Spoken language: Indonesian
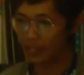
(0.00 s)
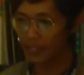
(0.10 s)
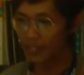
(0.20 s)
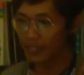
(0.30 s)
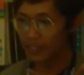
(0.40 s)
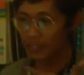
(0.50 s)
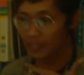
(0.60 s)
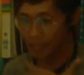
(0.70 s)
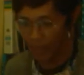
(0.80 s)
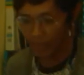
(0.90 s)

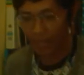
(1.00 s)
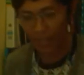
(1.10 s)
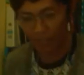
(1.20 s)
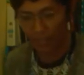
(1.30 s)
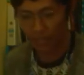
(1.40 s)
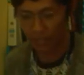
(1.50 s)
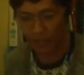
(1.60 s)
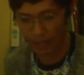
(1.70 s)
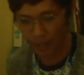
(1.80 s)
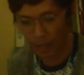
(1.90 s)
tergerak hati
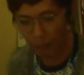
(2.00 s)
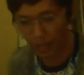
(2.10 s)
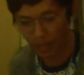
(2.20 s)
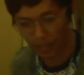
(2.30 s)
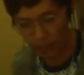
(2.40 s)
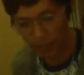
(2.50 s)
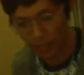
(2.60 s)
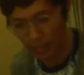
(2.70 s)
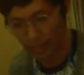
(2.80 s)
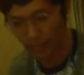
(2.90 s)
saya, apalagi ini
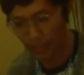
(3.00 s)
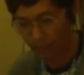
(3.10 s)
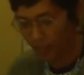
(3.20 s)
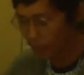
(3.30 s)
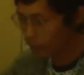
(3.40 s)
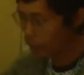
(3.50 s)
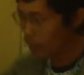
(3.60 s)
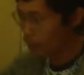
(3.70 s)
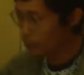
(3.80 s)
menjelang Natal,